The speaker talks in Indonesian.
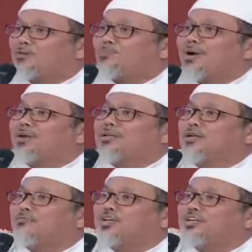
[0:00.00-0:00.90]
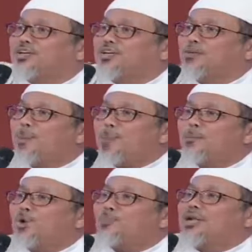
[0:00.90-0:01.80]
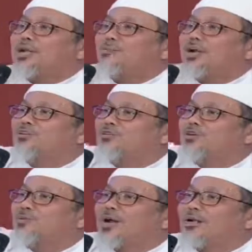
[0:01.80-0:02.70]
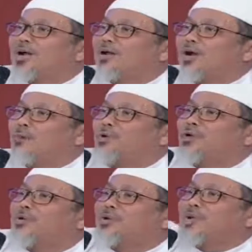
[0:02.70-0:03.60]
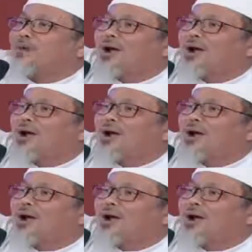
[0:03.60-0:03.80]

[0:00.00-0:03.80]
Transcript: Belum ada televisi, belum ada medsos yang mengatakan Kapolri minta